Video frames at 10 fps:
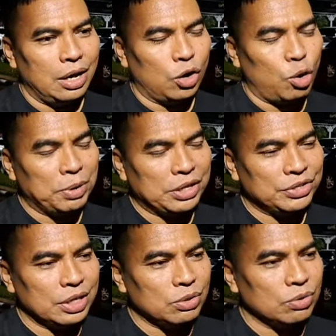
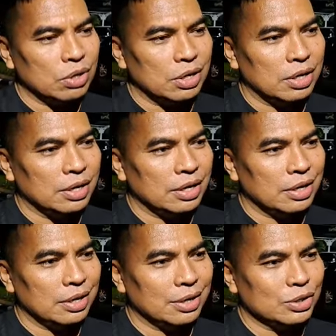kompetisi itu
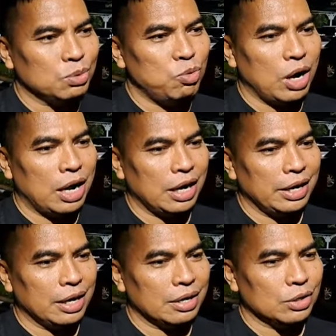uh, sebuah hal
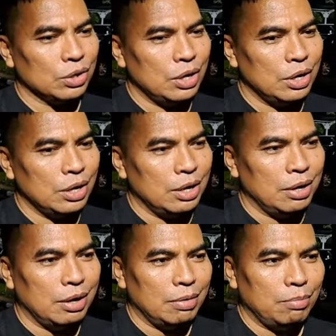yang
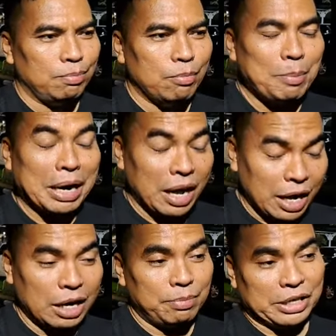
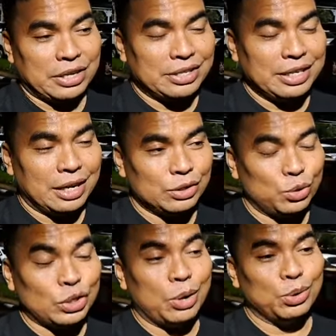membanggakan, prestasi yang
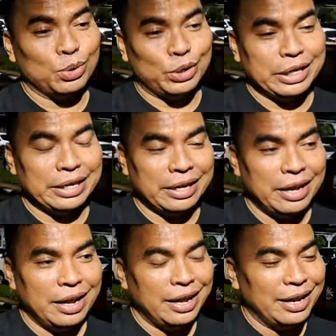susah untuk di
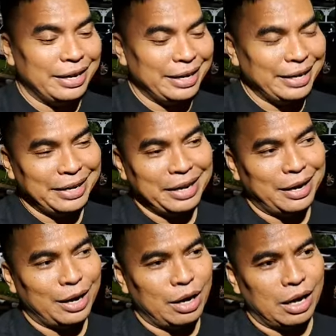
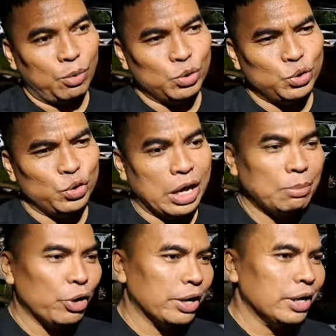diwujudkan
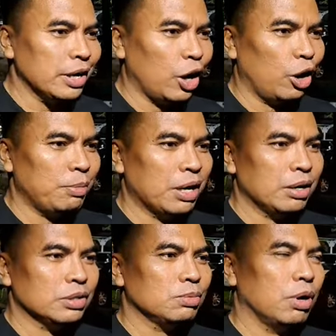uh, mungkin ya kalau
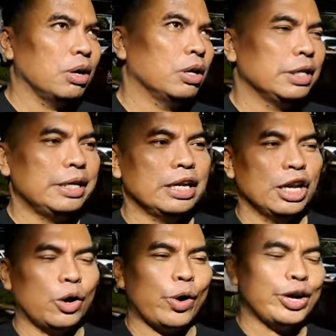emang tidak
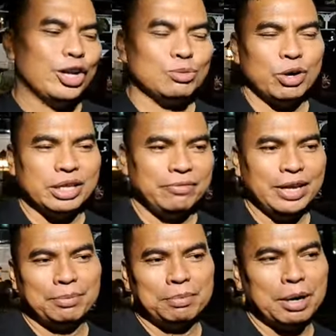dilakukan oleh sebuah
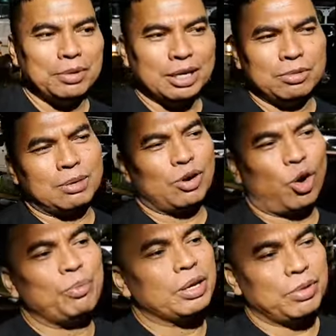TV yang memang benar-benar
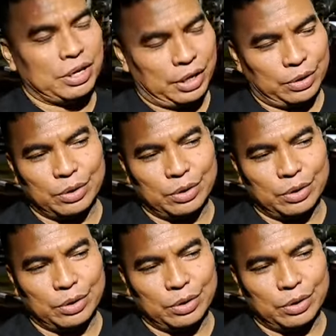berkomitmen gitu.